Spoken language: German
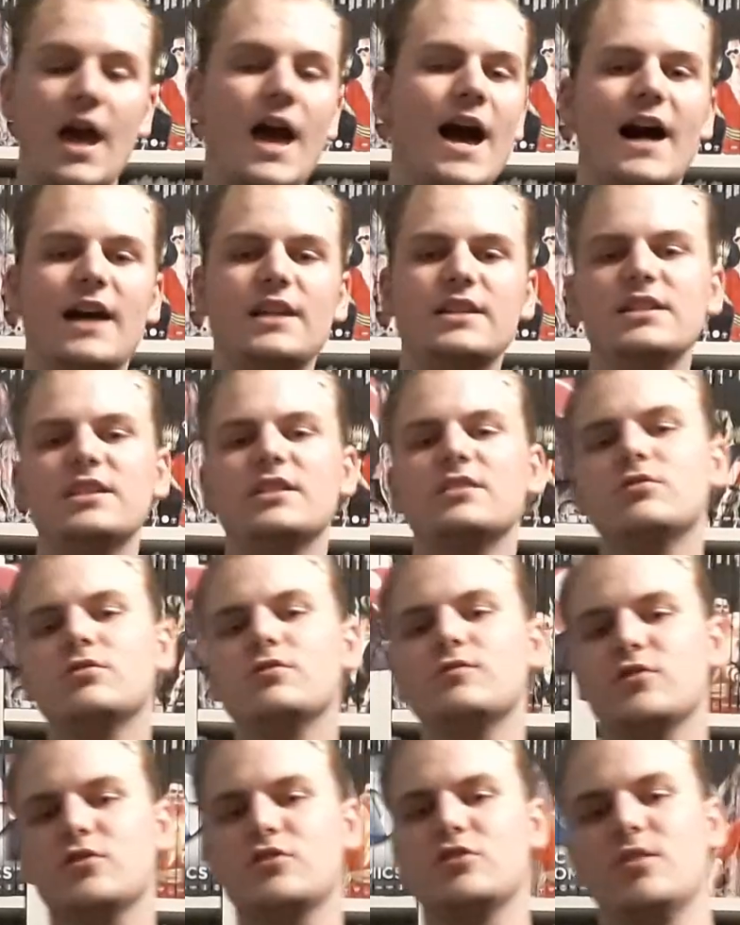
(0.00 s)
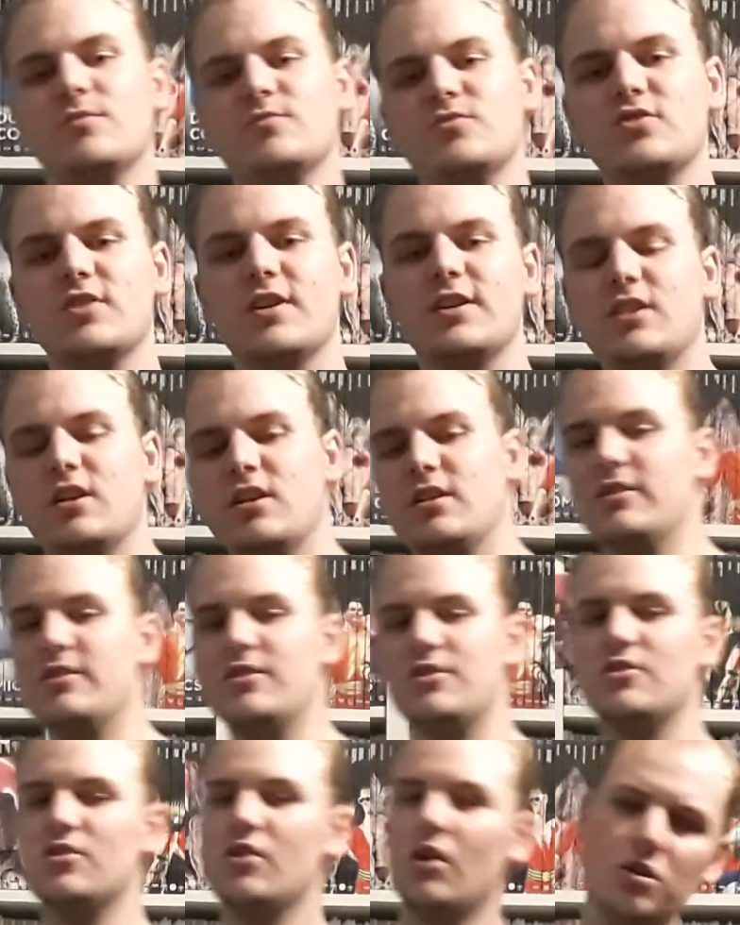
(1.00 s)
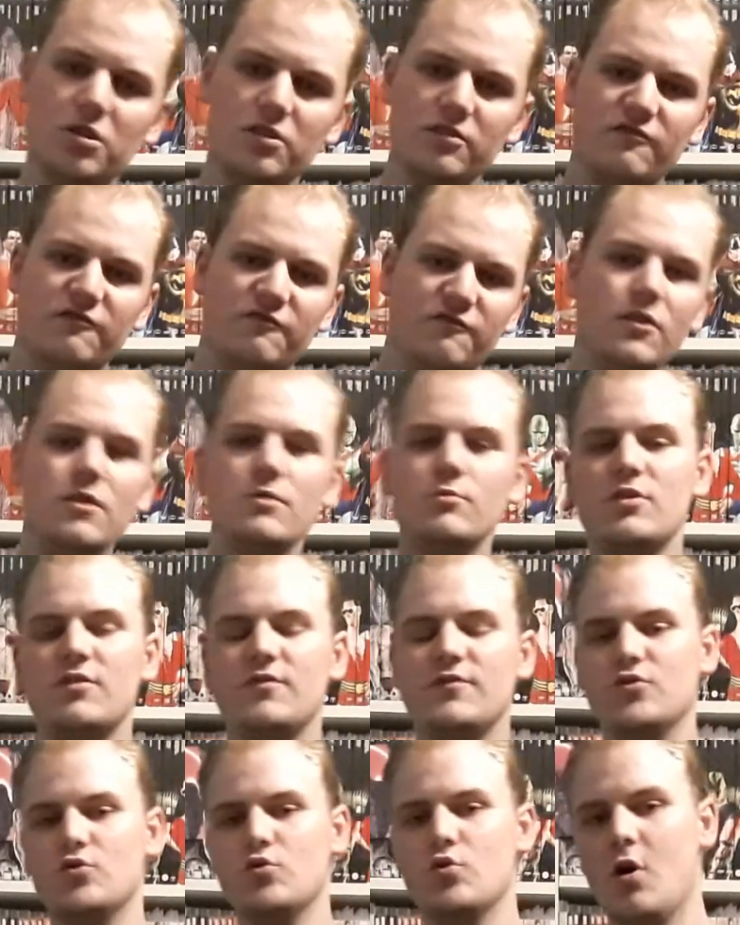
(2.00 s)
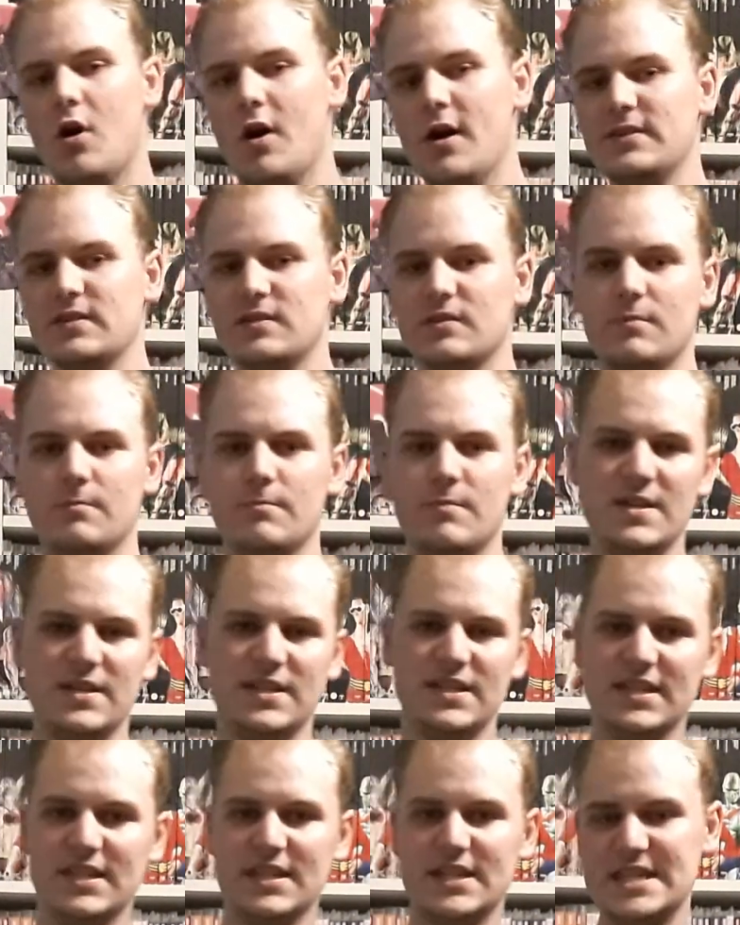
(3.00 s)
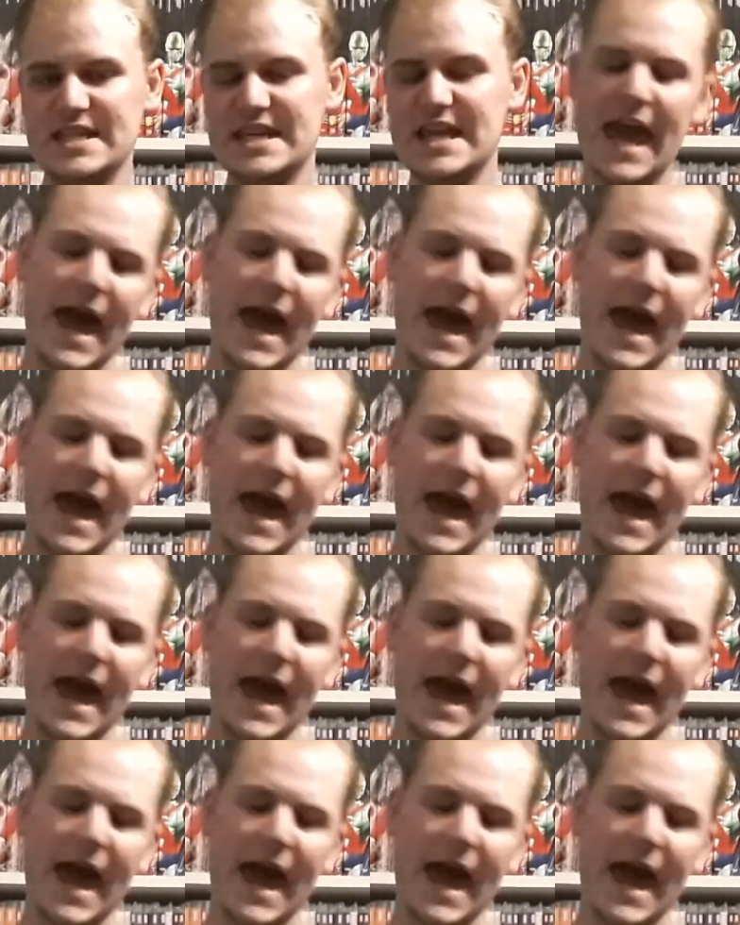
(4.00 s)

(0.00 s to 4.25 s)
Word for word: Hallihallo und willkommen zu einer neuen Filmreview. Heute mit The